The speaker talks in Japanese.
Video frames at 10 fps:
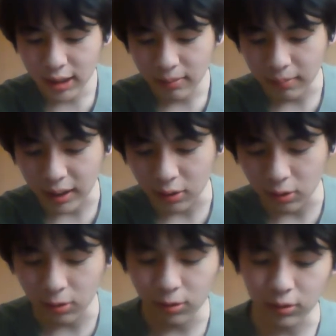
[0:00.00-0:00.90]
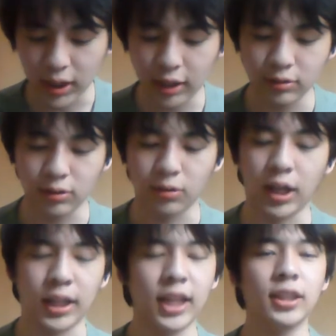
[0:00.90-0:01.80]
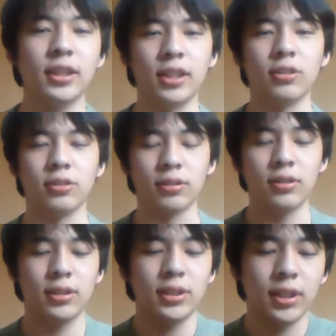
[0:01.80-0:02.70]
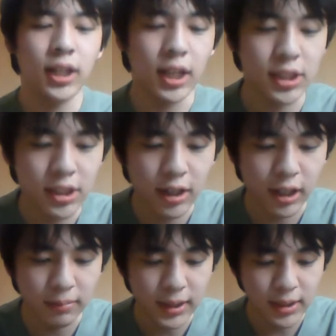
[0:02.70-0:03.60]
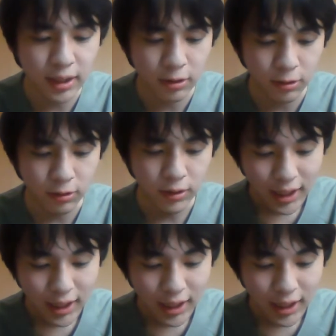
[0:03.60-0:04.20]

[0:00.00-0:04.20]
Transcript: まあこうなるのかなっていう感じではありますけど。